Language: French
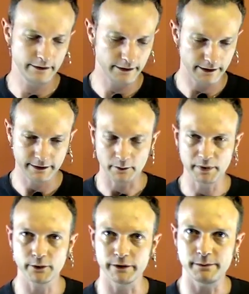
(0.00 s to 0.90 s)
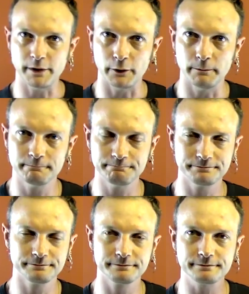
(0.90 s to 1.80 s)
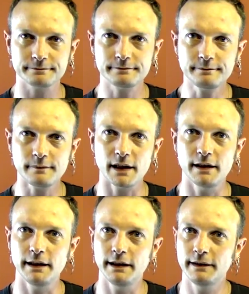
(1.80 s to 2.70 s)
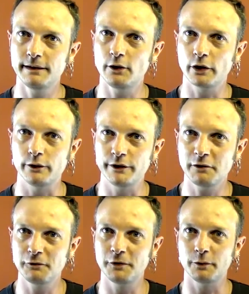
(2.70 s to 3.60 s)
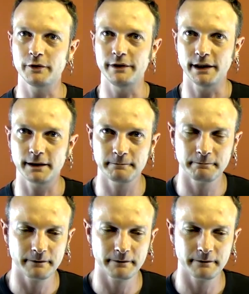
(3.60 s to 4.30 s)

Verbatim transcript: les trapèzes ont disparu. Et c'est le résultat que vous devez obtenir.